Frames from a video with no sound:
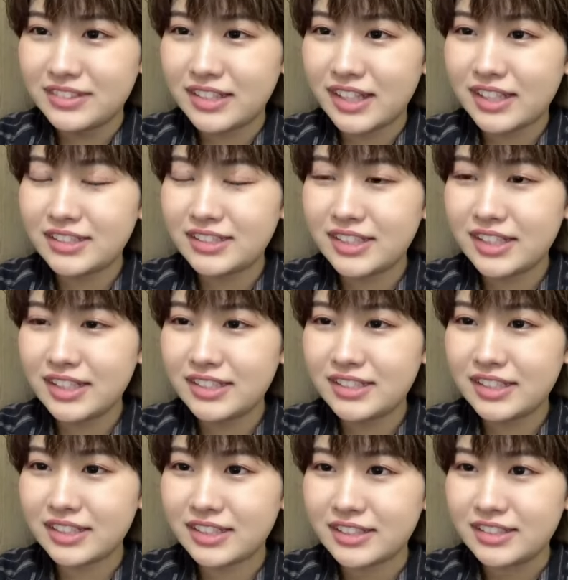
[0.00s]
天才
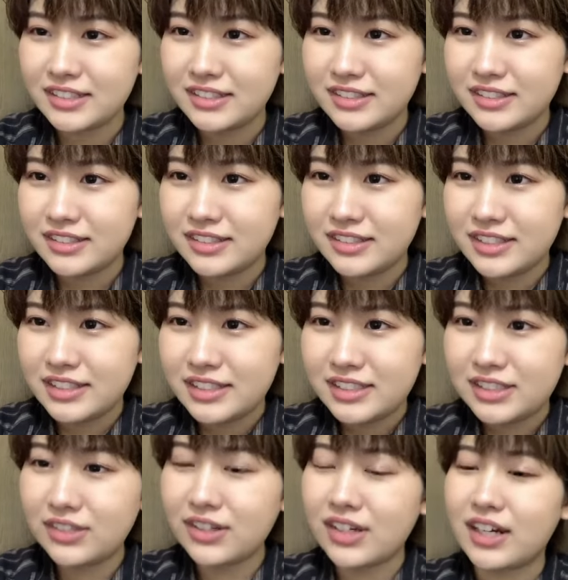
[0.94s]
じゃん。
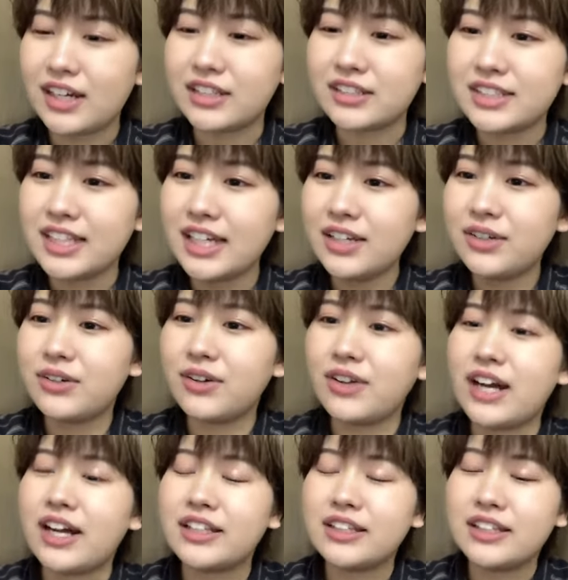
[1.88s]
そうか、最
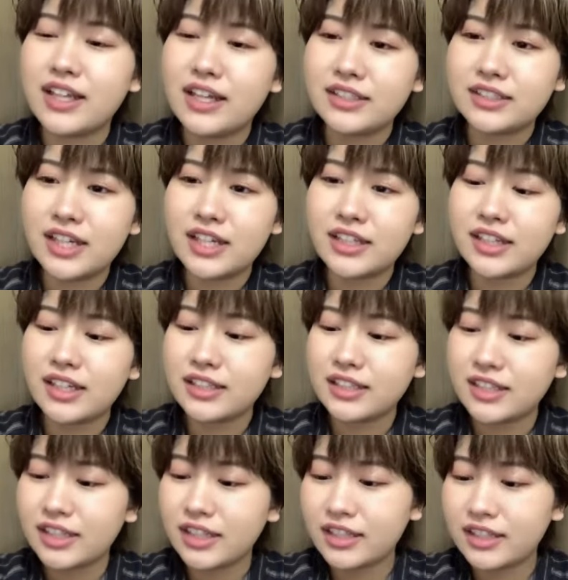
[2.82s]
後がて生誕
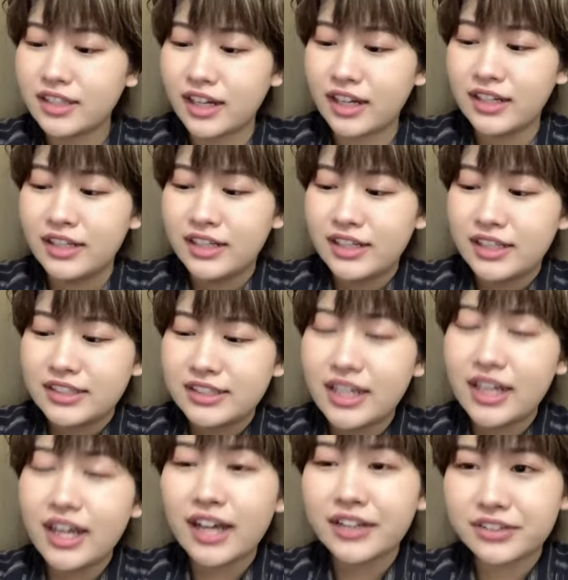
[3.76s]
祭だったら、
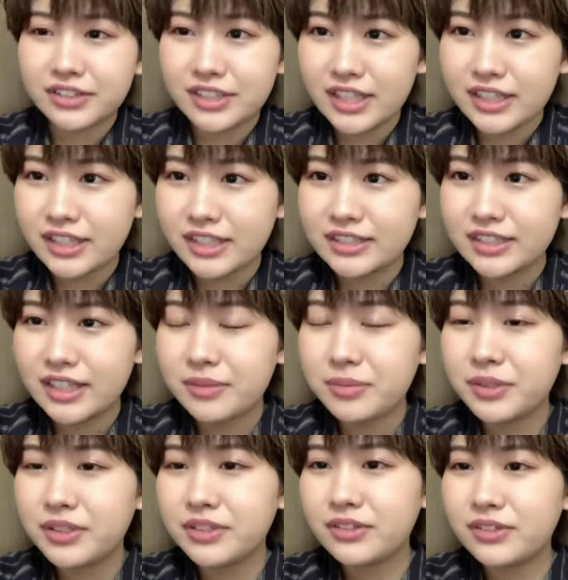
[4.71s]
前回の生誕祭
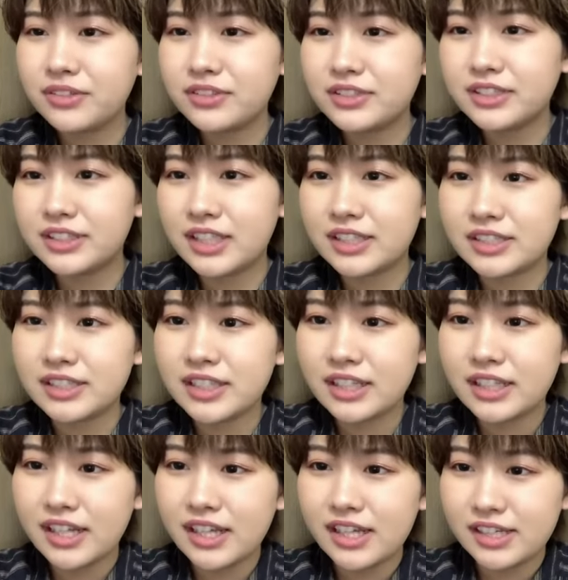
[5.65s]
ぶりのてつ
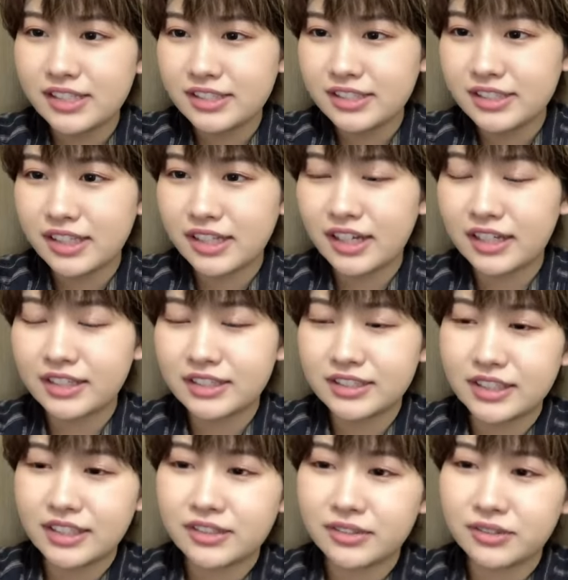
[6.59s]
なでーすって話
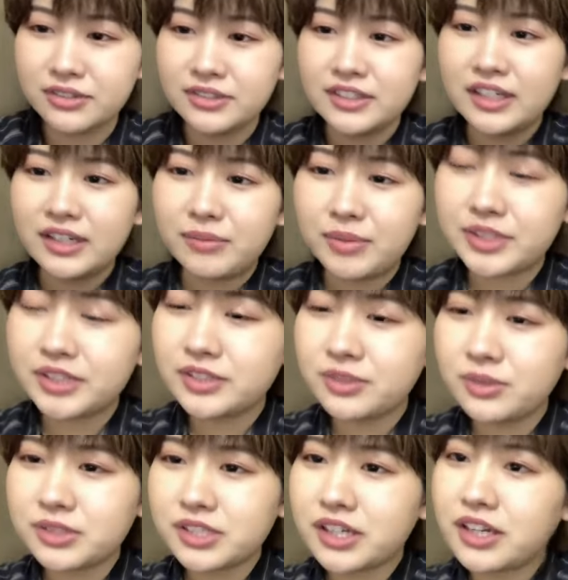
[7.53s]
したけど、別に
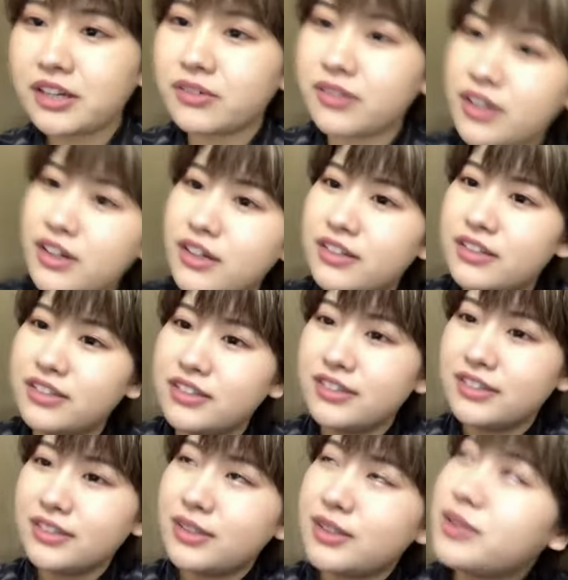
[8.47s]
そうじゃないのか。
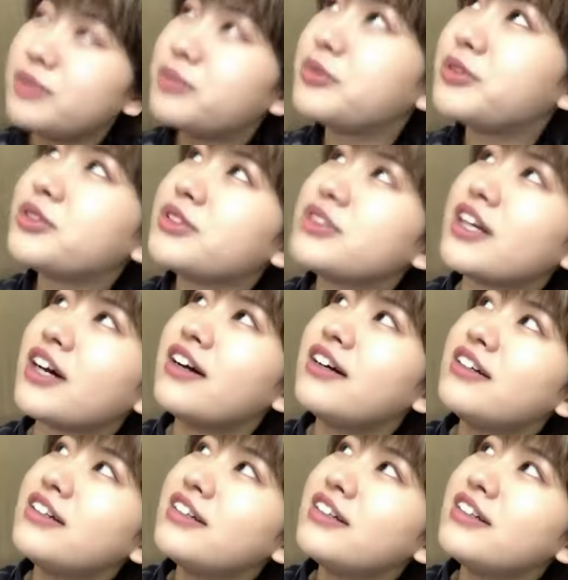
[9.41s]
むずいな。